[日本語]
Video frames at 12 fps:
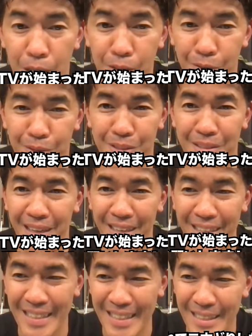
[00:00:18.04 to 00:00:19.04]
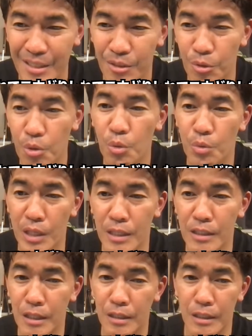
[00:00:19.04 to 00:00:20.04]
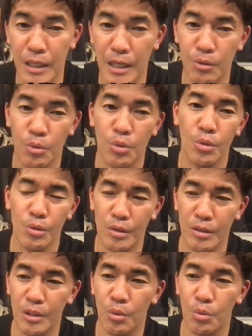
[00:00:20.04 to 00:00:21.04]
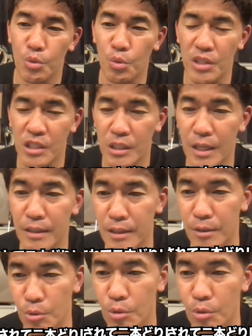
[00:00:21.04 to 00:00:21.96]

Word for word: ますっつってすごいお願いされて、あの、日本撮りしたんだけ